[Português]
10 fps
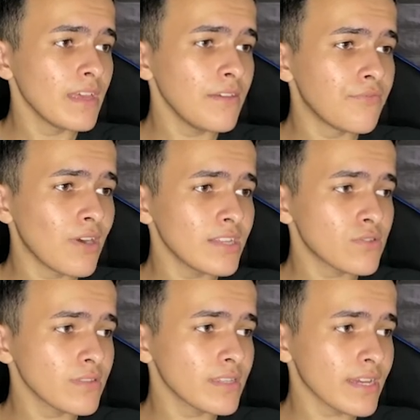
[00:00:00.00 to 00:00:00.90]
e vou
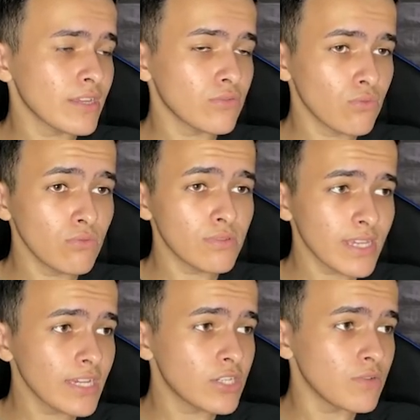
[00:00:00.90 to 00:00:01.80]
adicionando aqui tudo
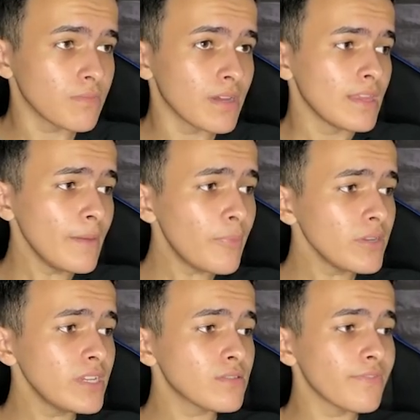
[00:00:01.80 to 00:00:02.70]
certinho.
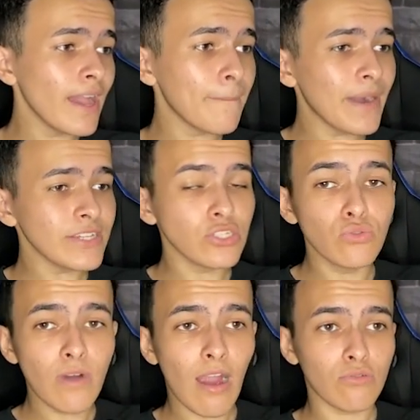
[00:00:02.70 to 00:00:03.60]
Depois disso vem a parte
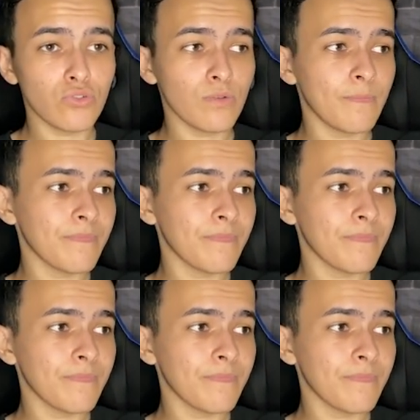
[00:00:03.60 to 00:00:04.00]
do áudio